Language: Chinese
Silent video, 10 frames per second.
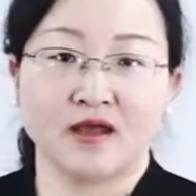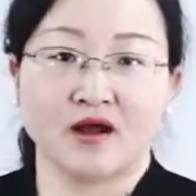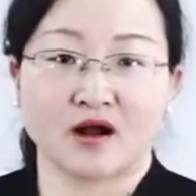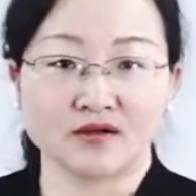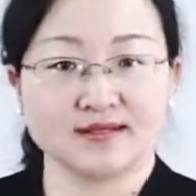
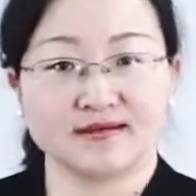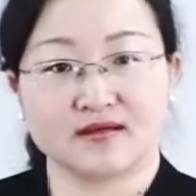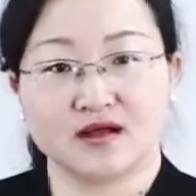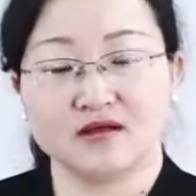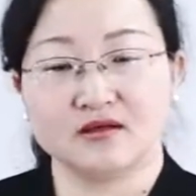而且
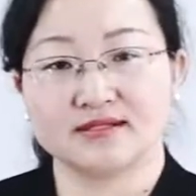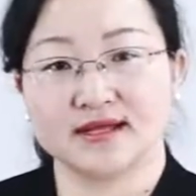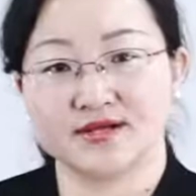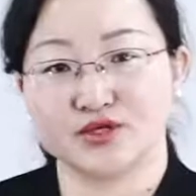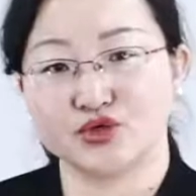呢，在
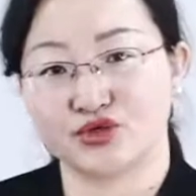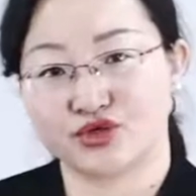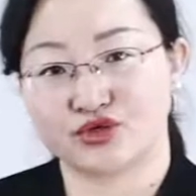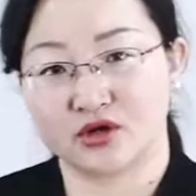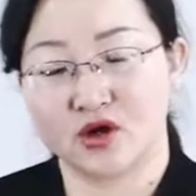人去世
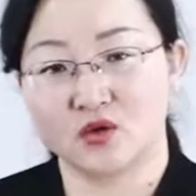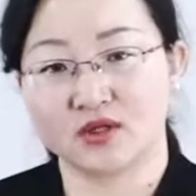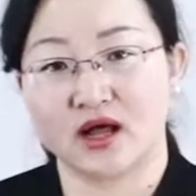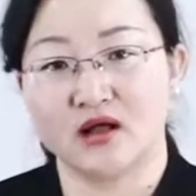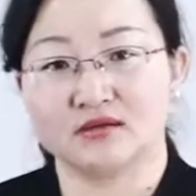之后
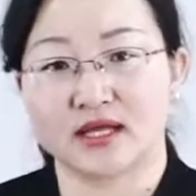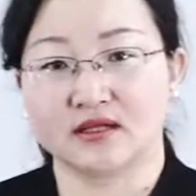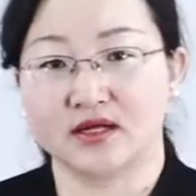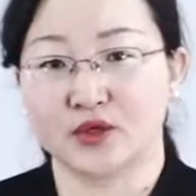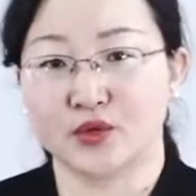呢，他
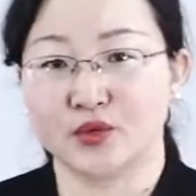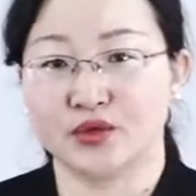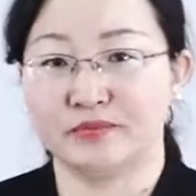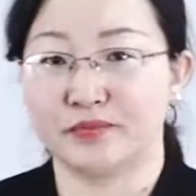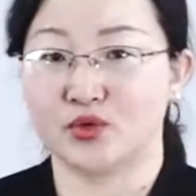的灵
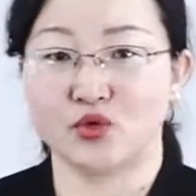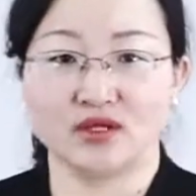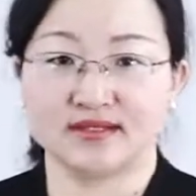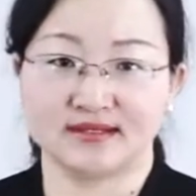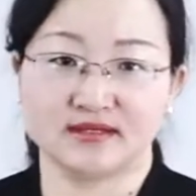魂不会
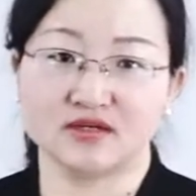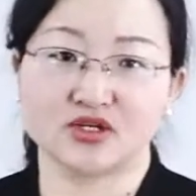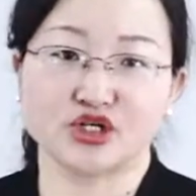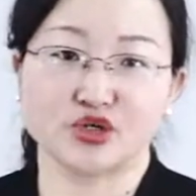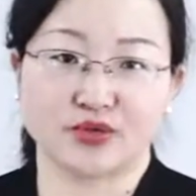即刻
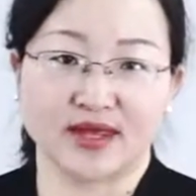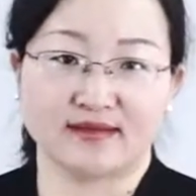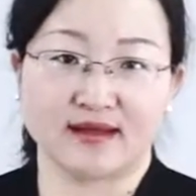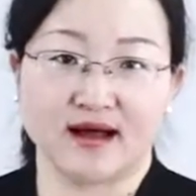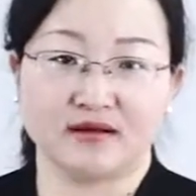深入天
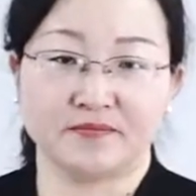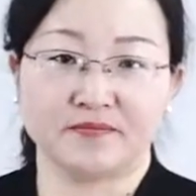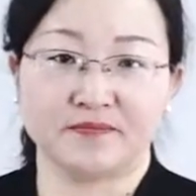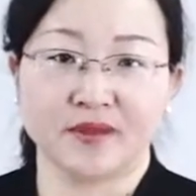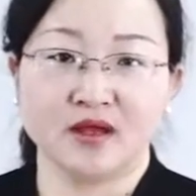堂，
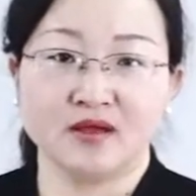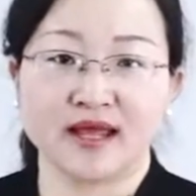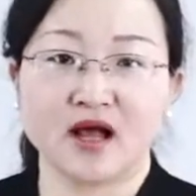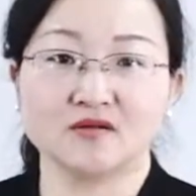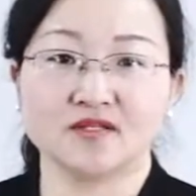
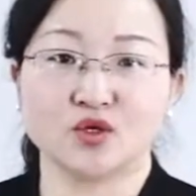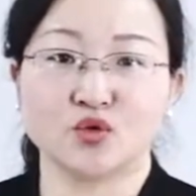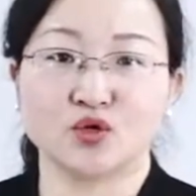他要经过